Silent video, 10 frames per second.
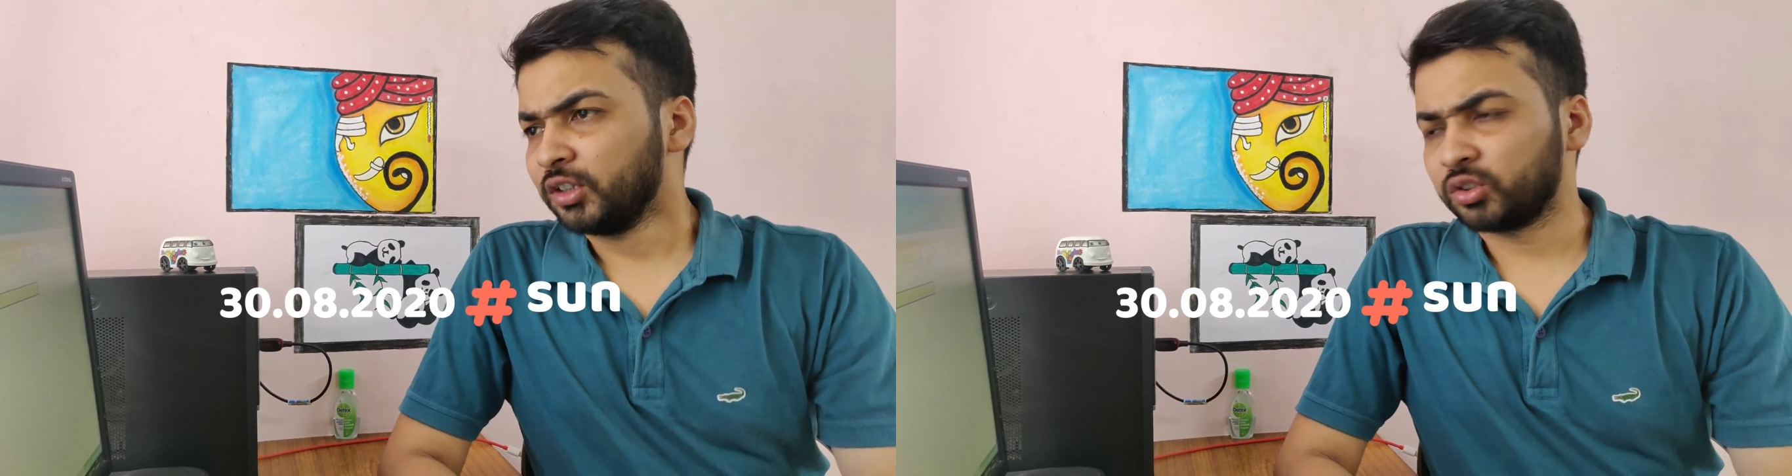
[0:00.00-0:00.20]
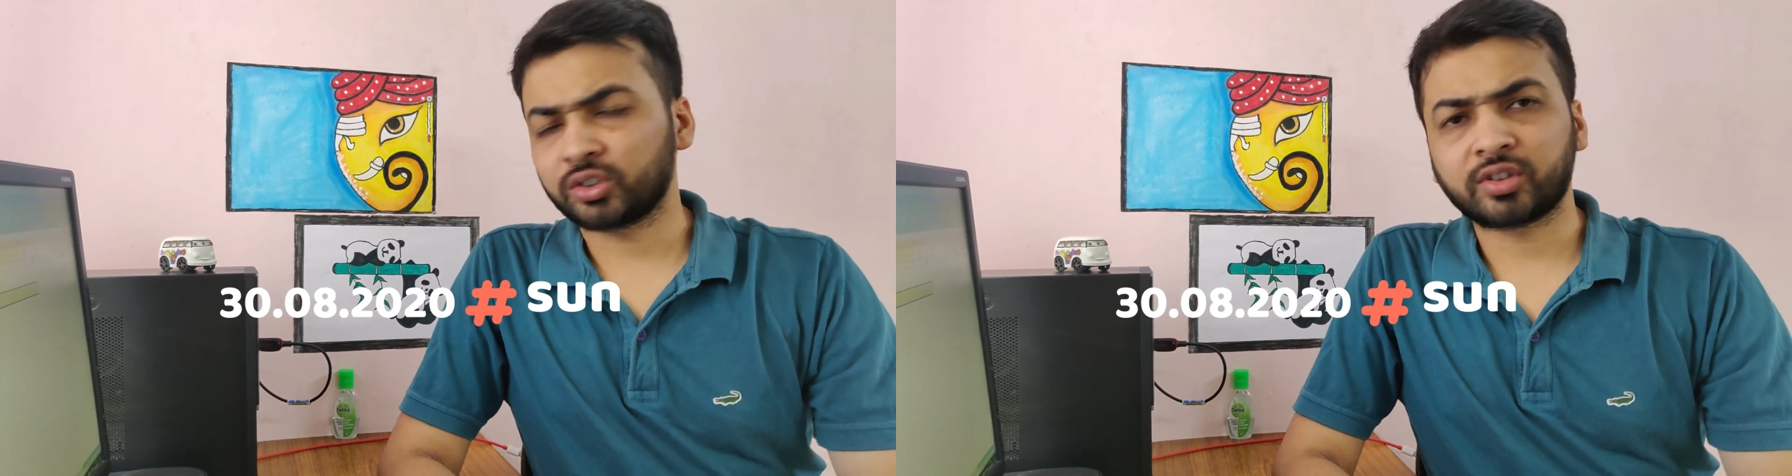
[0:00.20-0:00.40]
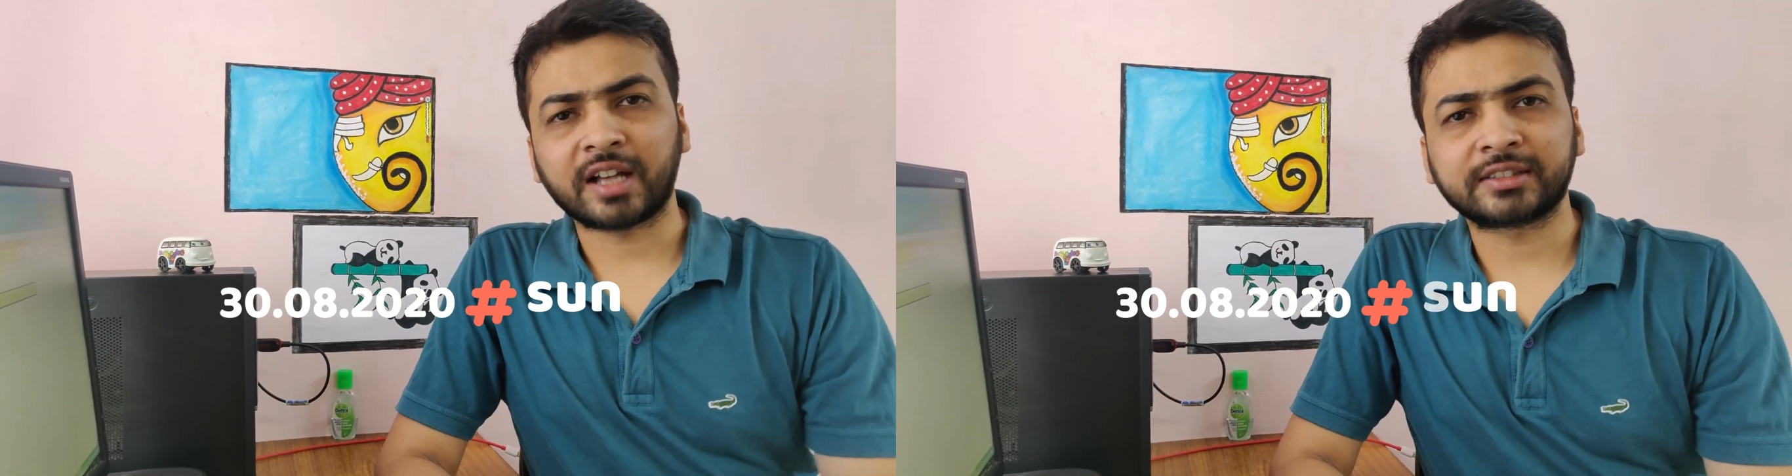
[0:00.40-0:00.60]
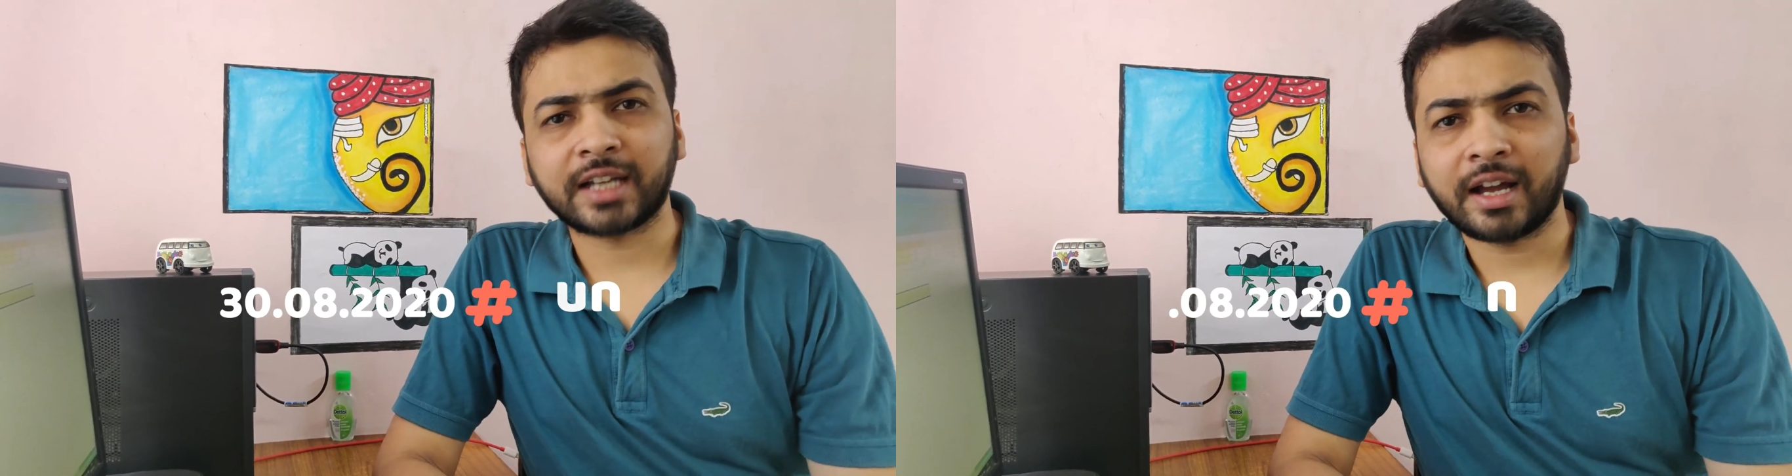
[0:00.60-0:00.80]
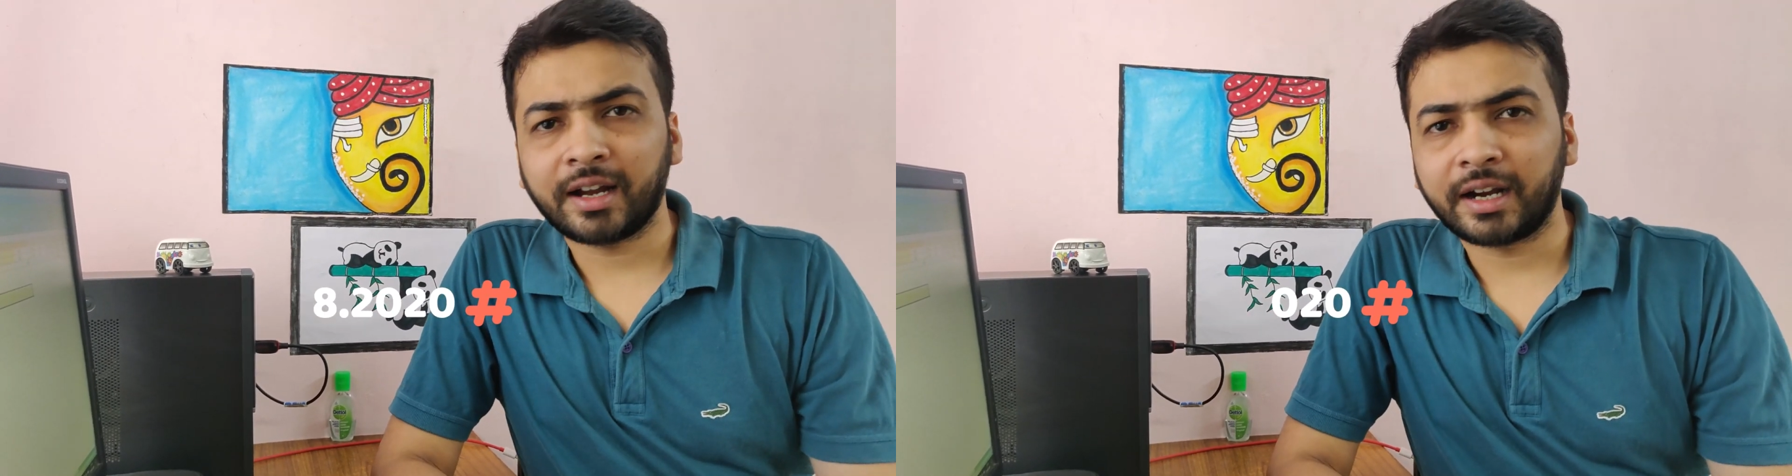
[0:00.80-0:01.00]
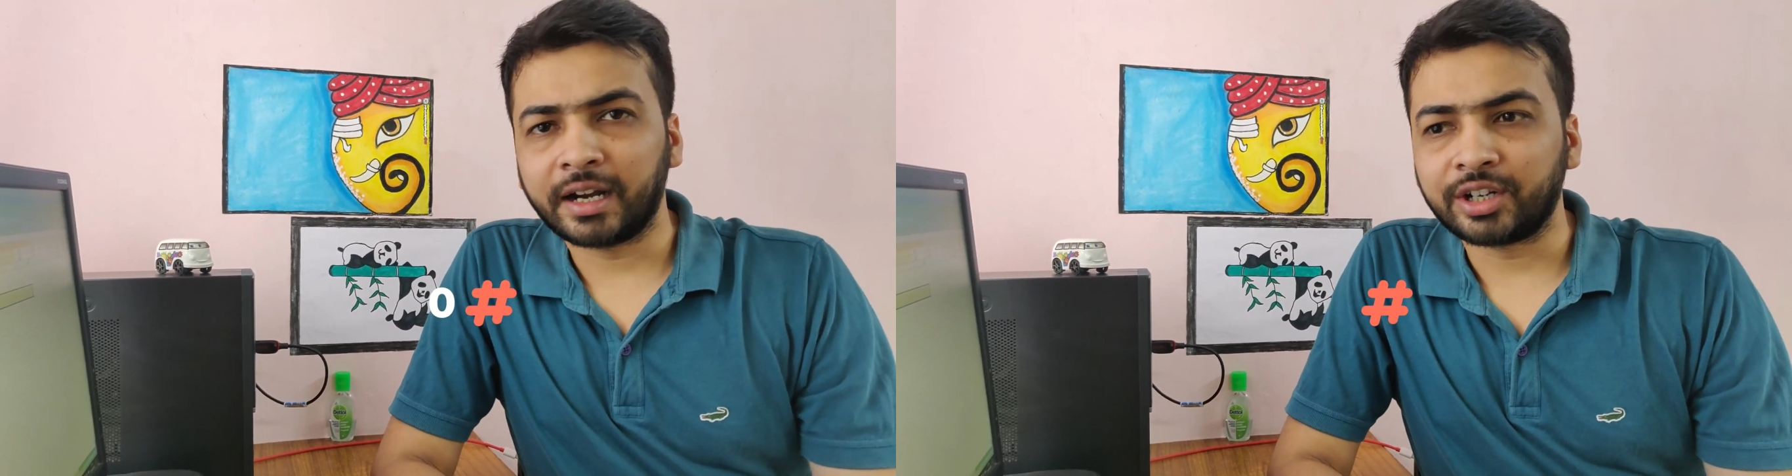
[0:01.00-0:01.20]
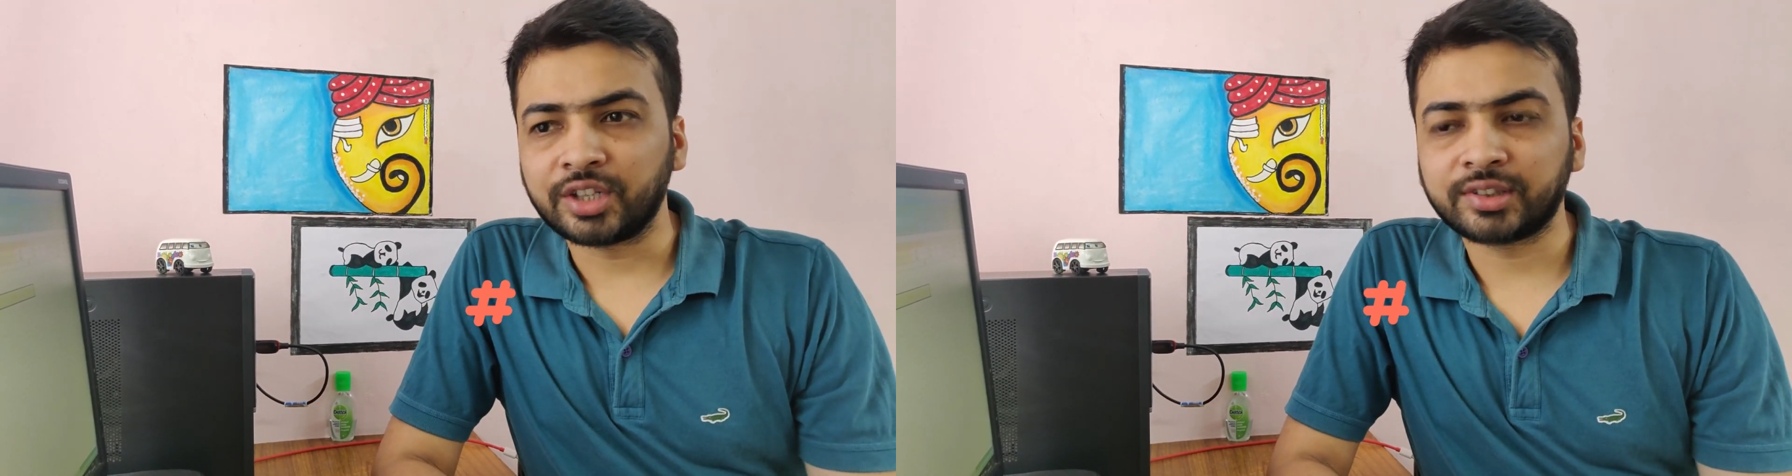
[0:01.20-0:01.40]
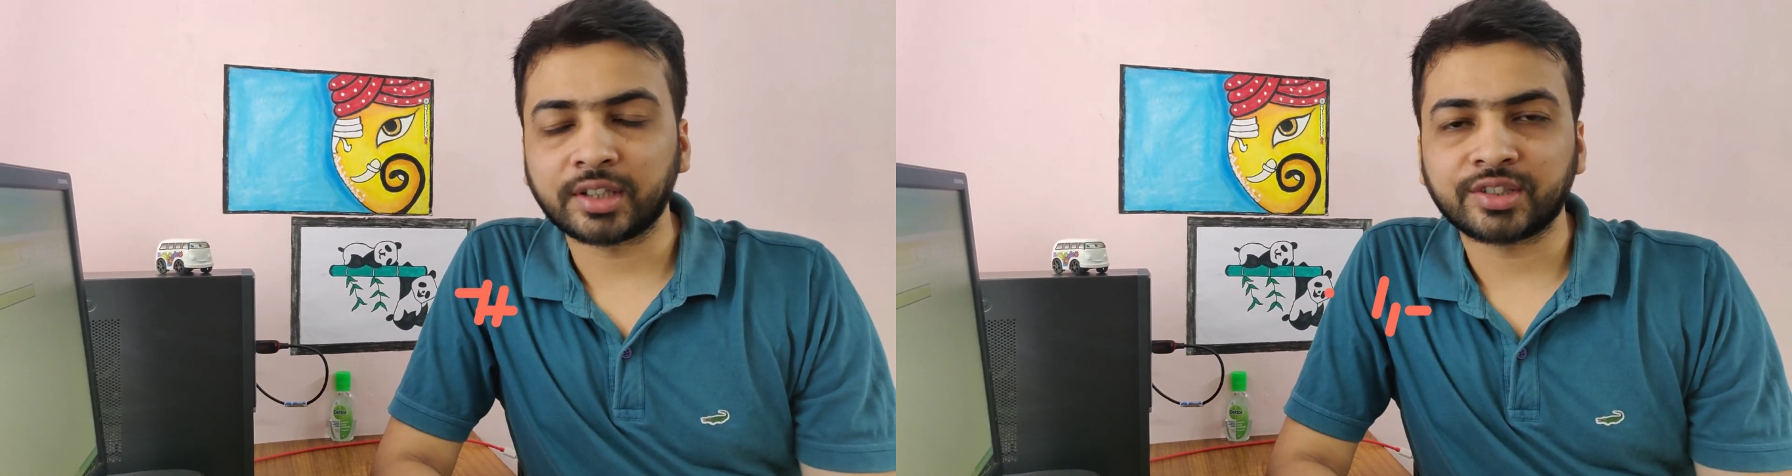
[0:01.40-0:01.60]
तो दोस्तों आज का
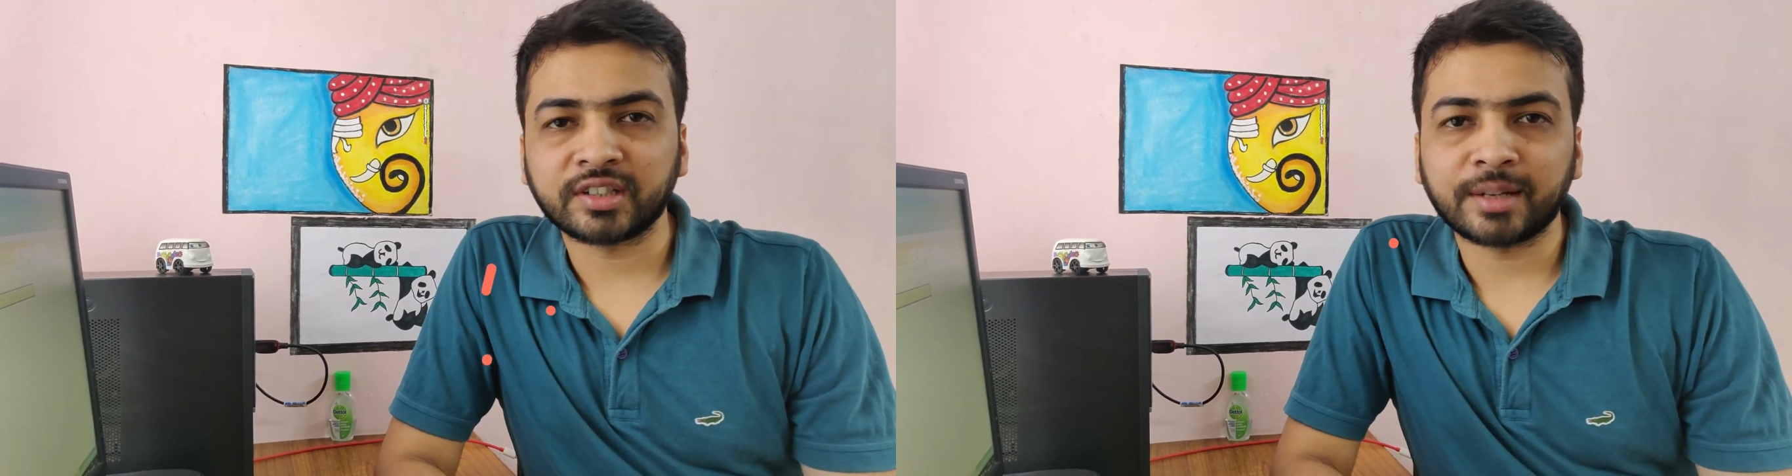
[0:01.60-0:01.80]
डिस्कशन